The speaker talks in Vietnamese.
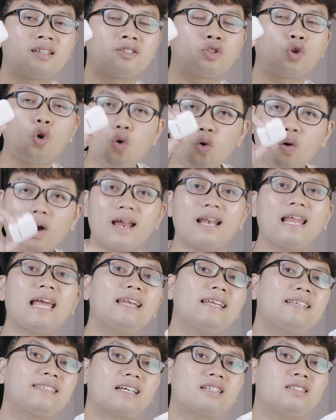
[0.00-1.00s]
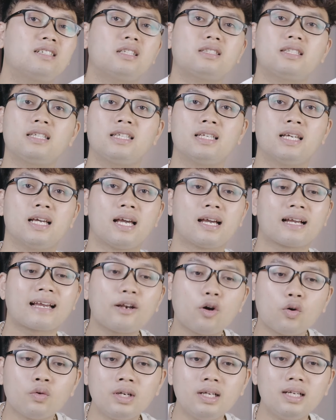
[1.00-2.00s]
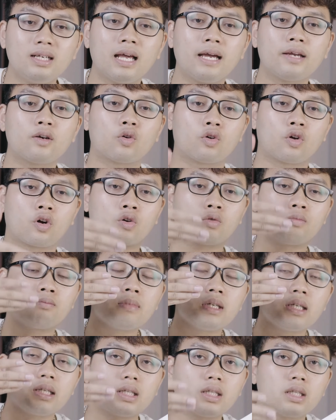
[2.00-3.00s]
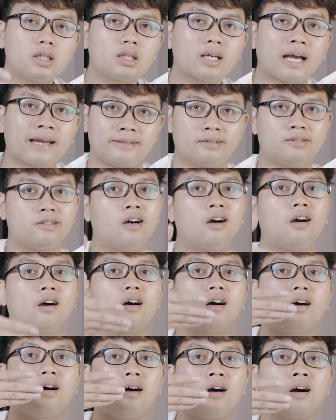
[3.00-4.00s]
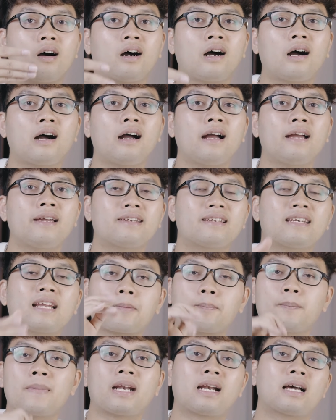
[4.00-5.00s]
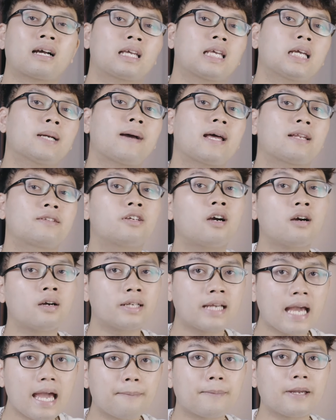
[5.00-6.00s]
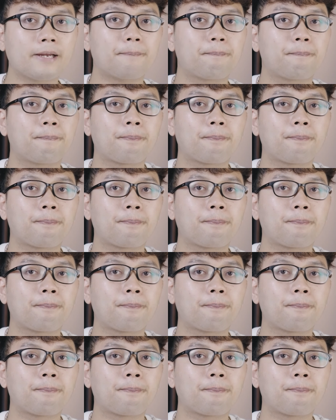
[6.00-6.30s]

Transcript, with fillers: Chu wireless đi chăng nữa thì cái độ delay của nó cũng bị ảnh hưởng Đấy, đặc biệt là khi các bạn chơi game ấy